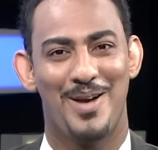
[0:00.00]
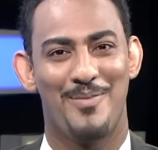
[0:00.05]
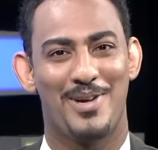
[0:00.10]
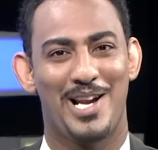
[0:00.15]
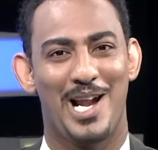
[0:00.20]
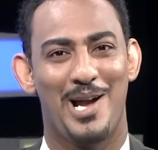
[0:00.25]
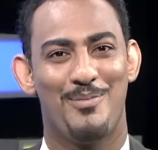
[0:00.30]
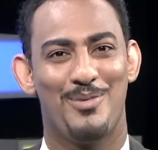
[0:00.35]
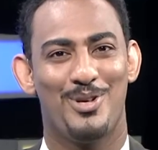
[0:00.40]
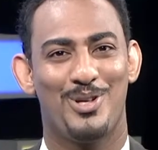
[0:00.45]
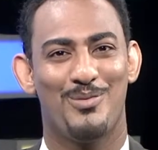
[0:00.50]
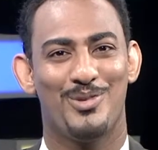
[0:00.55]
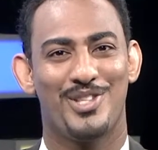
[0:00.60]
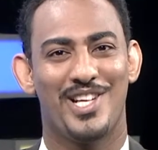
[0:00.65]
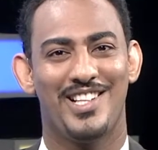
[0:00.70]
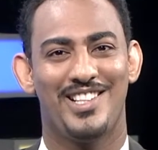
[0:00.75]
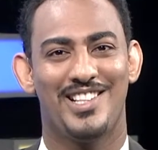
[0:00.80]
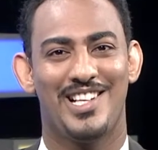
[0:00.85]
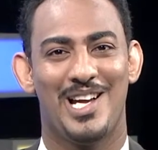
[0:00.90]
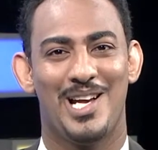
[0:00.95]
مرحبا بكم
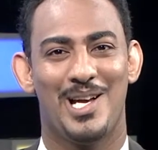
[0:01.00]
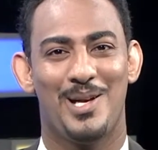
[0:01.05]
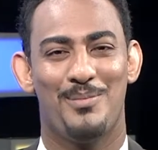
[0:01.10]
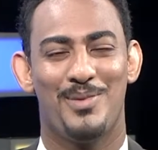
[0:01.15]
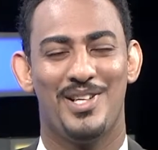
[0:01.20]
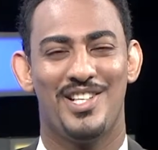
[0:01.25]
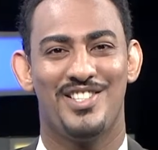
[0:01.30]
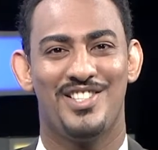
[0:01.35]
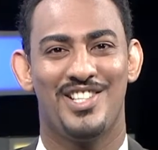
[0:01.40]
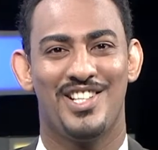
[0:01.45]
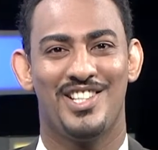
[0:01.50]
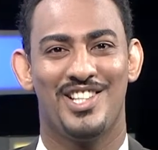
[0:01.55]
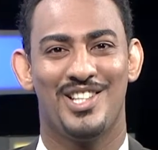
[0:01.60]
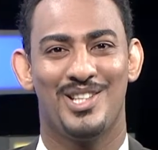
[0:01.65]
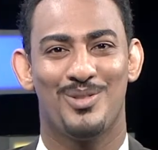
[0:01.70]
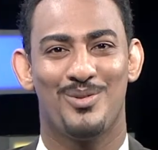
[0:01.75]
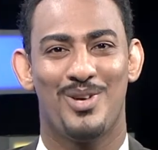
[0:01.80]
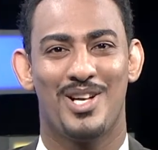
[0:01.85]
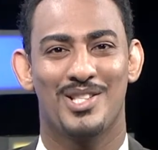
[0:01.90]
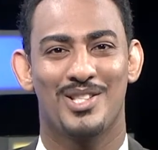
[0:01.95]
مشاهدينا من جديد
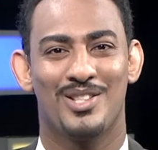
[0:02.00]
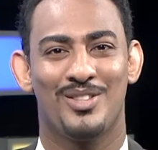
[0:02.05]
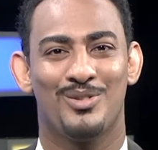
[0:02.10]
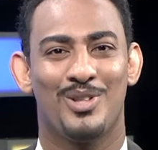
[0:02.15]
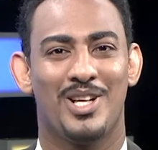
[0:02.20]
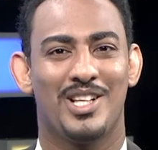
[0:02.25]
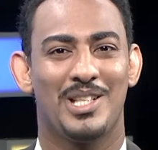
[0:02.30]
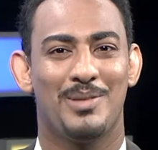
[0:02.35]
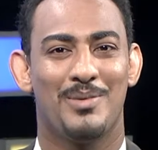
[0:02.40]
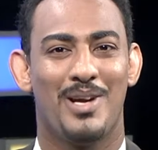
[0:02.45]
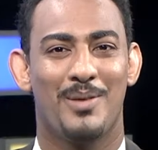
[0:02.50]
نواصل تقديم